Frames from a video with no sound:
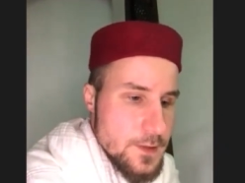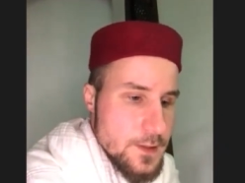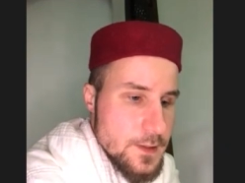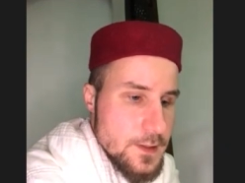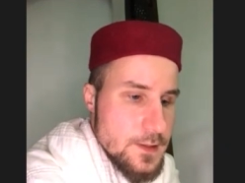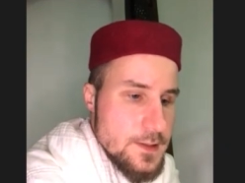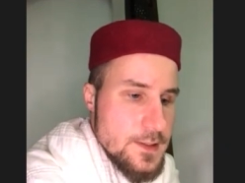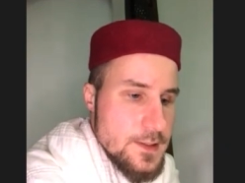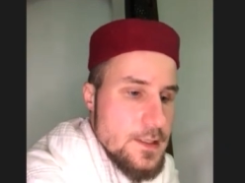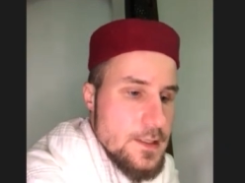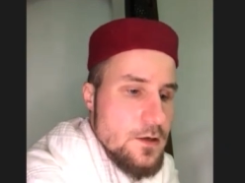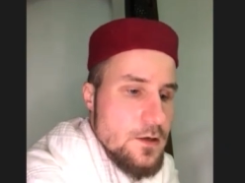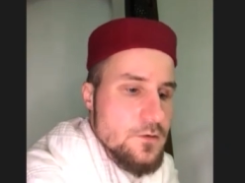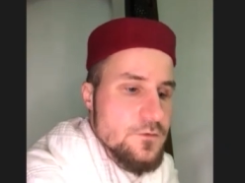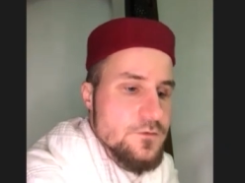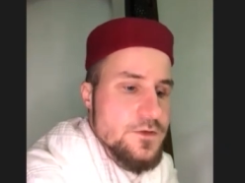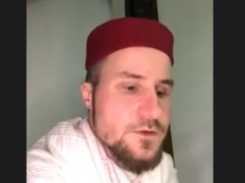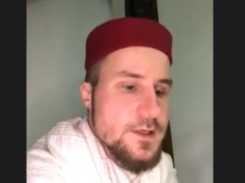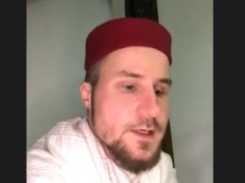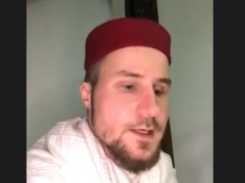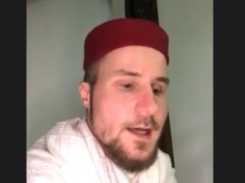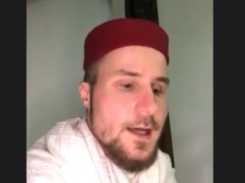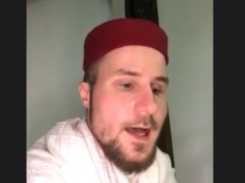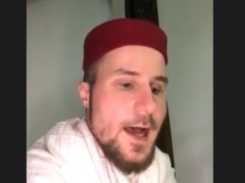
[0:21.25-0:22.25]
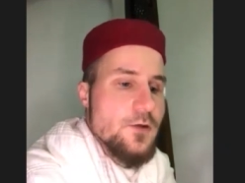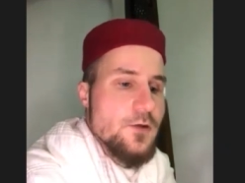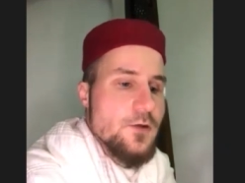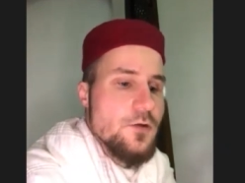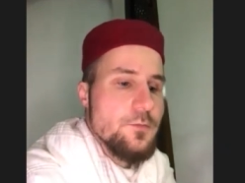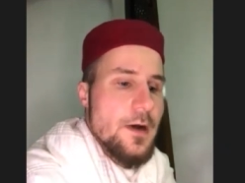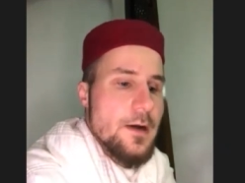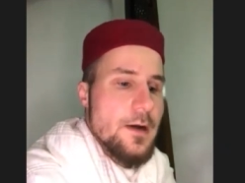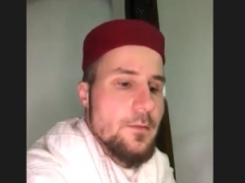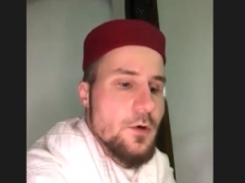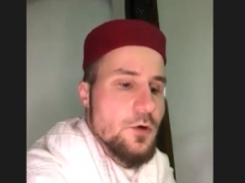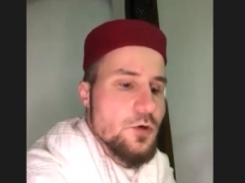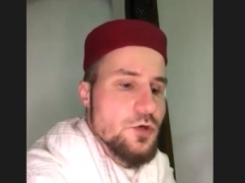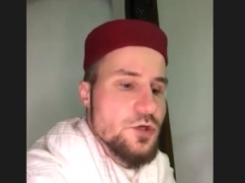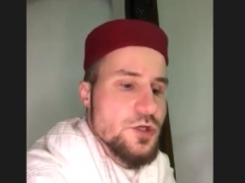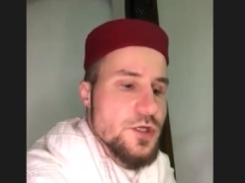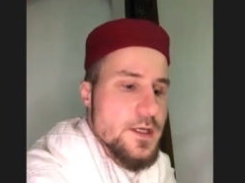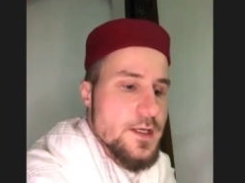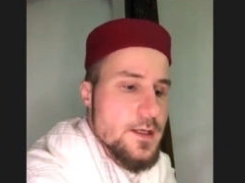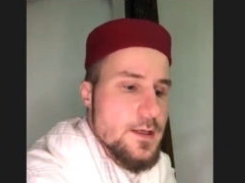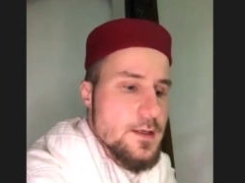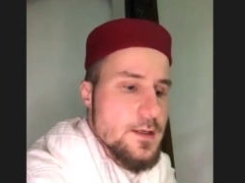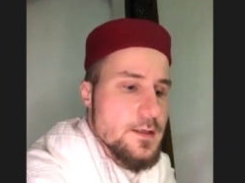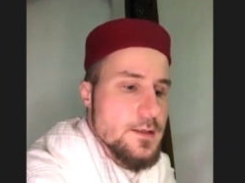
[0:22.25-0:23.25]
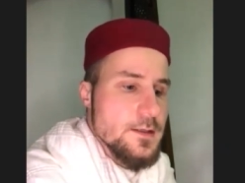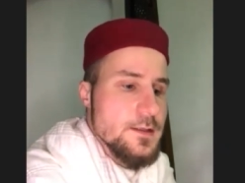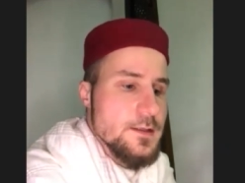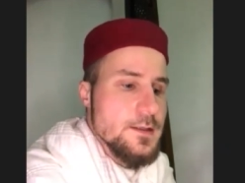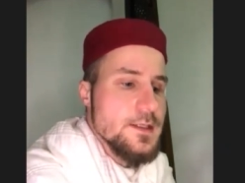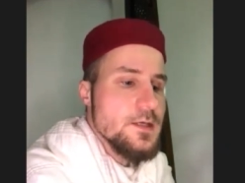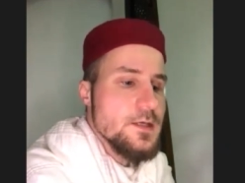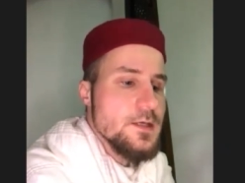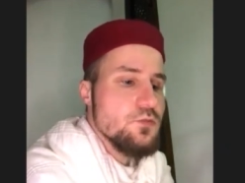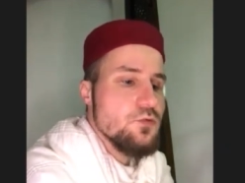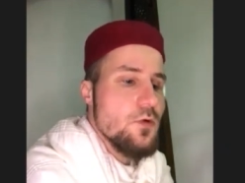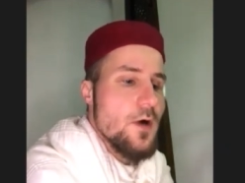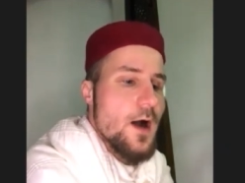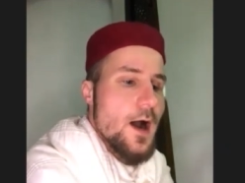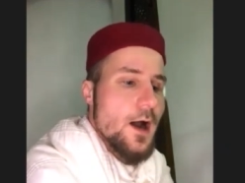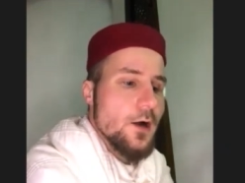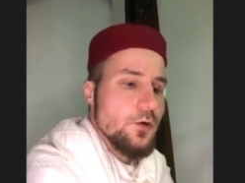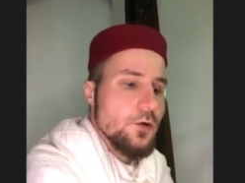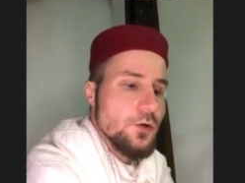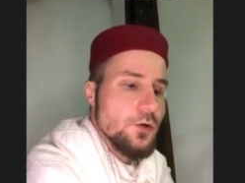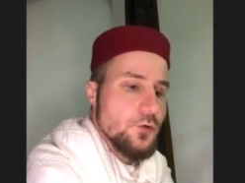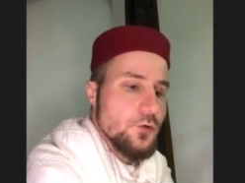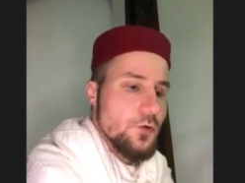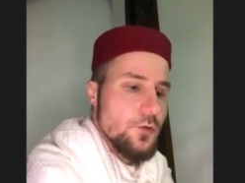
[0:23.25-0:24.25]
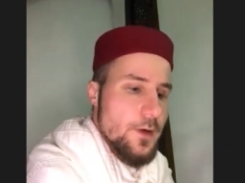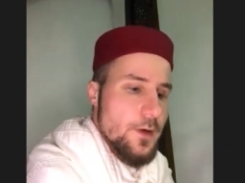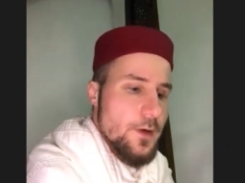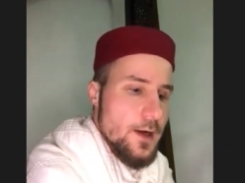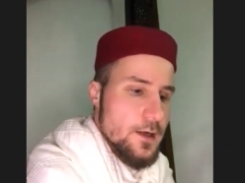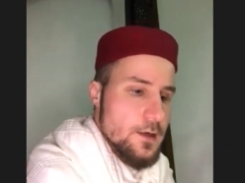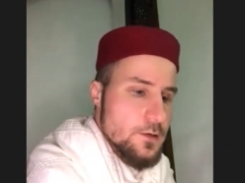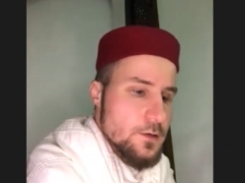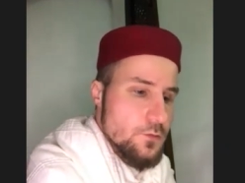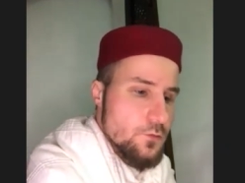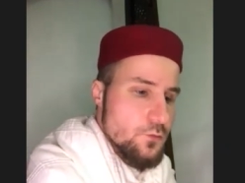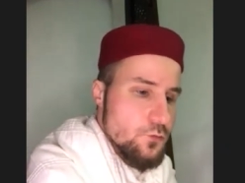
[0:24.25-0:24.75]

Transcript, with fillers: qu'il en vient à ne pas manger ni boire le lendemain,